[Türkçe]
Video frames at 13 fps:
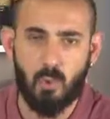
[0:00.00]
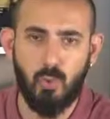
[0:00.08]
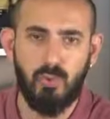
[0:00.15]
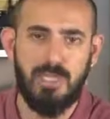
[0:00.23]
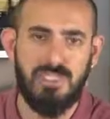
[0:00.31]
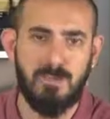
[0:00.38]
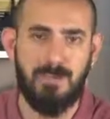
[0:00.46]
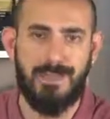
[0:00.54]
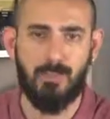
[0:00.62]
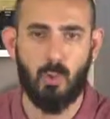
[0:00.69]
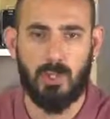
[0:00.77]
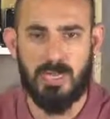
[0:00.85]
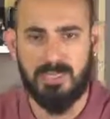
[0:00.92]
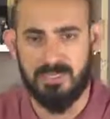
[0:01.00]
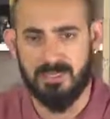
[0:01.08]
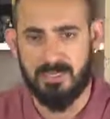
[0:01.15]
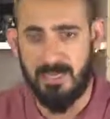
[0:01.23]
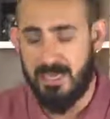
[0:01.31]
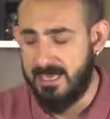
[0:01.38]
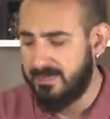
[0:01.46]
30 desibel
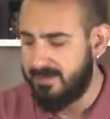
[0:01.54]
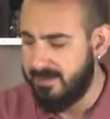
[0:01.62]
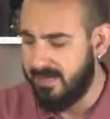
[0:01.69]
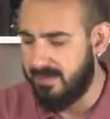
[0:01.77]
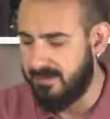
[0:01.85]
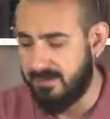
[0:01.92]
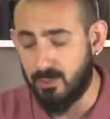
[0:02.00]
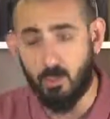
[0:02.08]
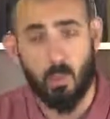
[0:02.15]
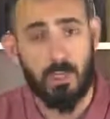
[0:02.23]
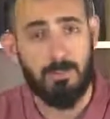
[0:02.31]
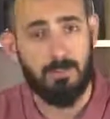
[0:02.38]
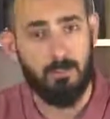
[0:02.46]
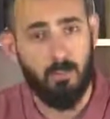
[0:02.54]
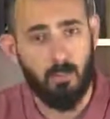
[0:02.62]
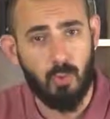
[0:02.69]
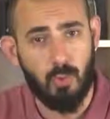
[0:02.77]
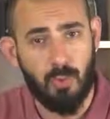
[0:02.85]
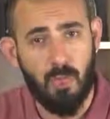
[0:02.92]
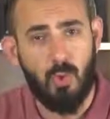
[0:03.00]
dolaylarında seyrettiğini söylemek
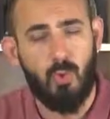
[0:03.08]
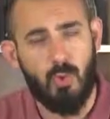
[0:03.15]
mümkün.